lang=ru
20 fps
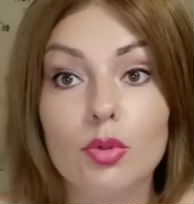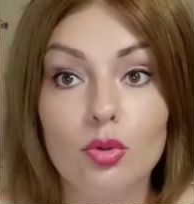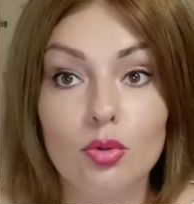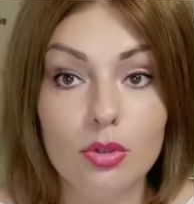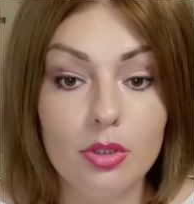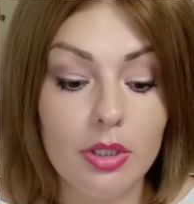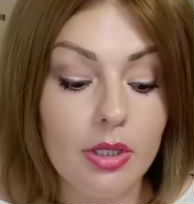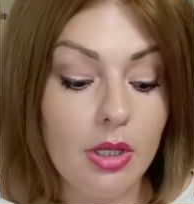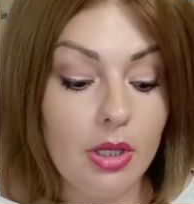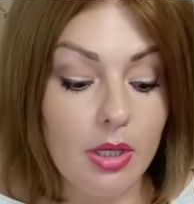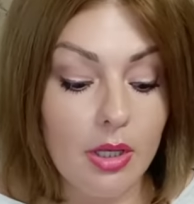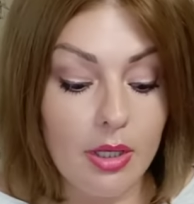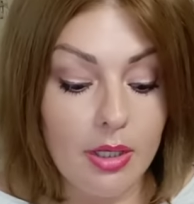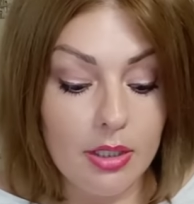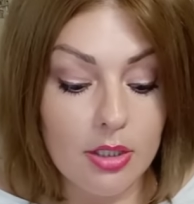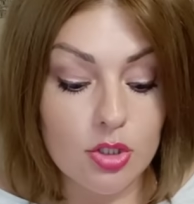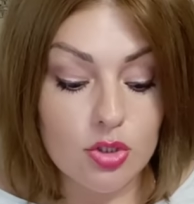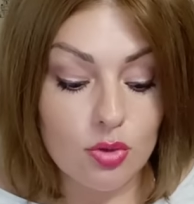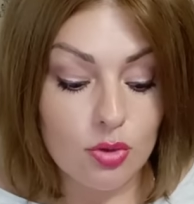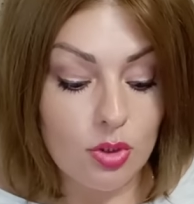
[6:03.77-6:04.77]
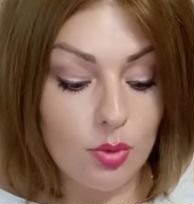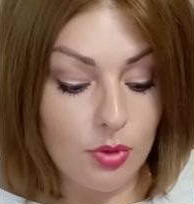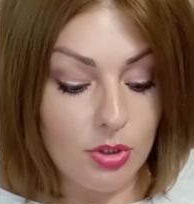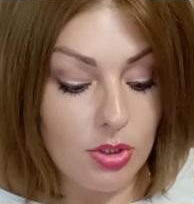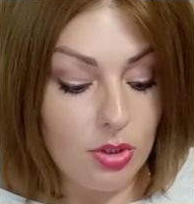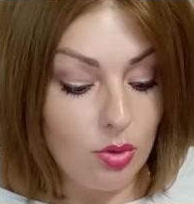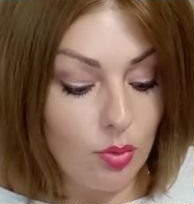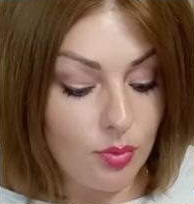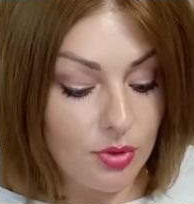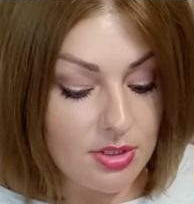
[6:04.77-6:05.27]
года. И что-то под
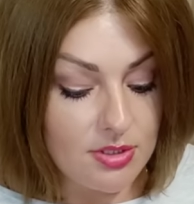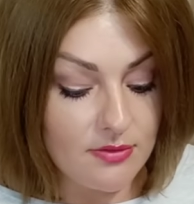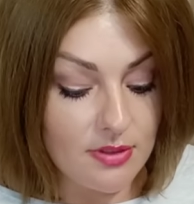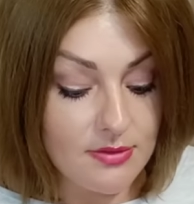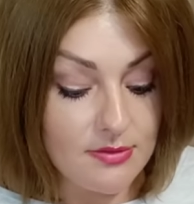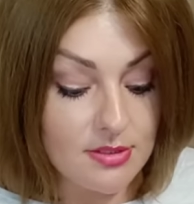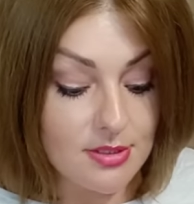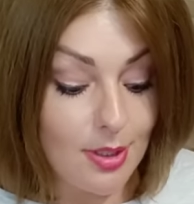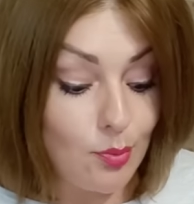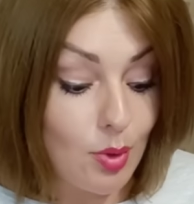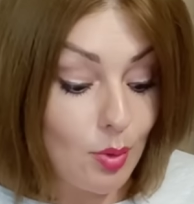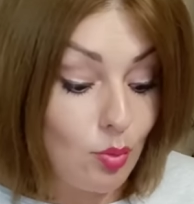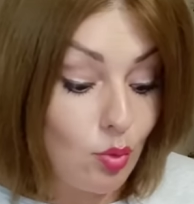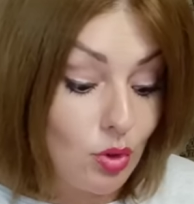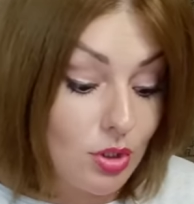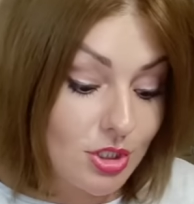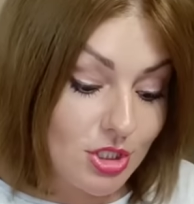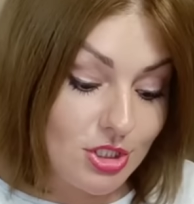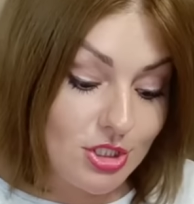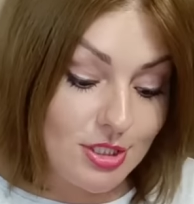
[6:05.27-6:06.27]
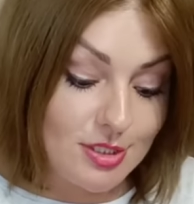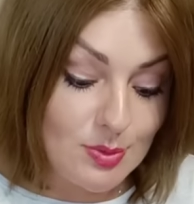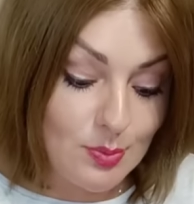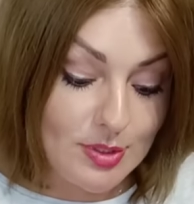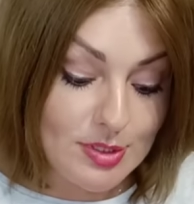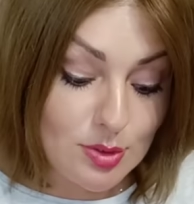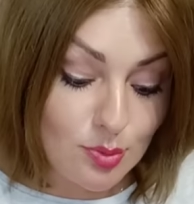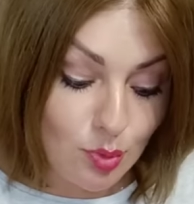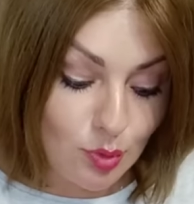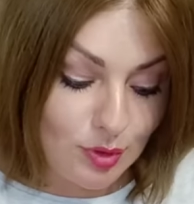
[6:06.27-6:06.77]
нее пододевать взяла побольше. Сейчас
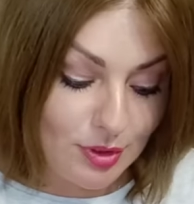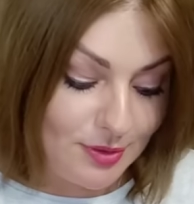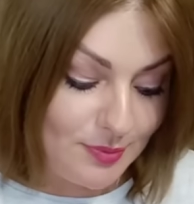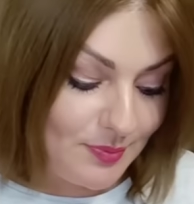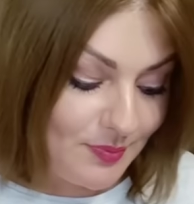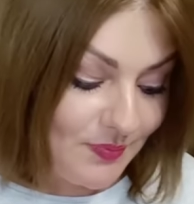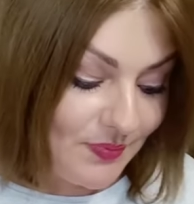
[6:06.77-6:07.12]
посмотрим.